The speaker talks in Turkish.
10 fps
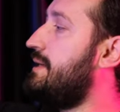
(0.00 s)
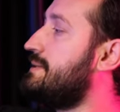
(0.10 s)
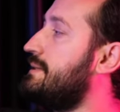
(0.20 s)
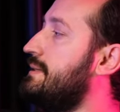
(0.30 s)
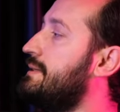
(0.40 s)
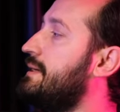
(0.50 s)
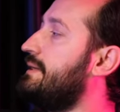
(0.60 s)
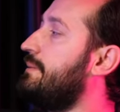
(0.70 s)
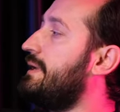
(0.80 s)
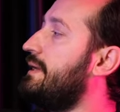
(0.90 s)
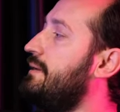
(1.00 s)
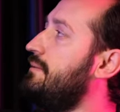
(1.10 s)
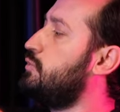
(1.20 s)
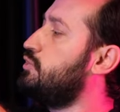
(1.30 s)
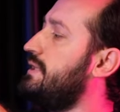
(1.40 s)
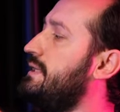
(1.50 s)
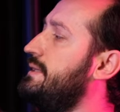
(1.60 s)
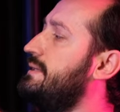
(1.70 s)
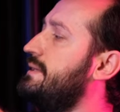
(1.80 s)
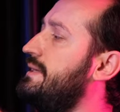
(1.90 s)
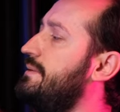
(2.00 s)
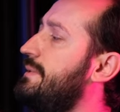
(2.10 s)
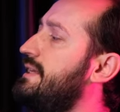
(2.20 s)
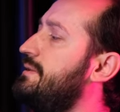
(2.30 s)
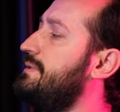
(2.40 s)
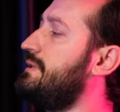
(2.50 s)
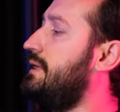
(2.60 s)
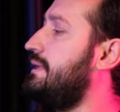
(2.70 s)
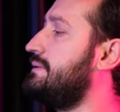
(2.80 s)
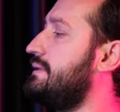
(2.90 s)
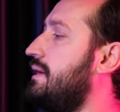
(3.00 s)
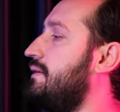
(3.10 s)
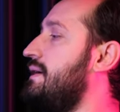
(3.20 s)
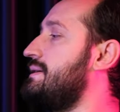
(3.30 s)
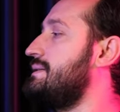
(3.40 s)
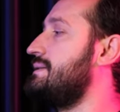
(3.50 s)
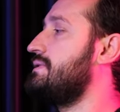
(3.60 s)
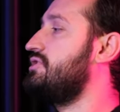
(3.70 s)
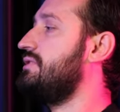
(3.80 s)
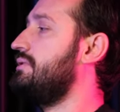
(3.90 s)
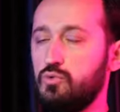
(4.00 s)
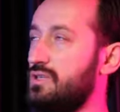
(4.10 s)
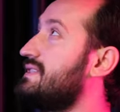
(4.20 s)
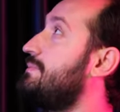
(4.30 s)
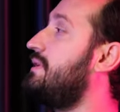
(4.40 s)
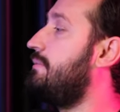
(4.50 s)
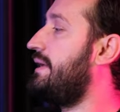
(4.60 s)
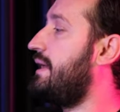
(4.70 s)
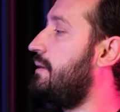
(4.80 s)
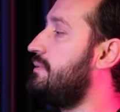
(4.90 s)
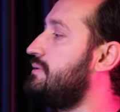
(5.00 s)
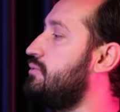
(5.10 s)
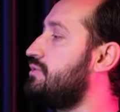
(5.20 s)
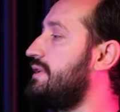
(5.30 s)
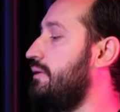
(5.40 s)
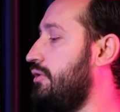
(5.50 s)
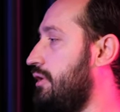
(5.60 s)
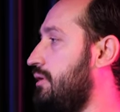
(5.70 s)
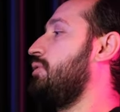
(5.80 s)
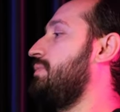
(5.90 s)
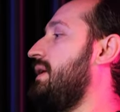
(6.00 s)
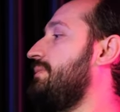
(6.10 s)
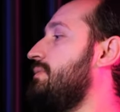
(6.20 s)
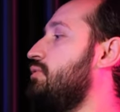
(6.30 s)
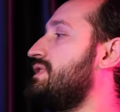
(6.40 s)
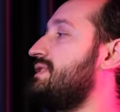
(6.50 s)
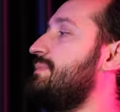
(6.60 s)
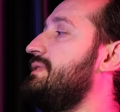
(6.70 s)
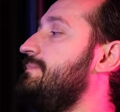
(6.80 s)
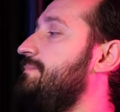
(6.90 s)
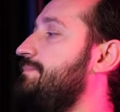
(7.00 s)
da aslında iki kademeli. Burada iki kademelik bir alan daha var sizin için. Bu kısımda bayağı bir yükseliyor. Toplamda bu kısmın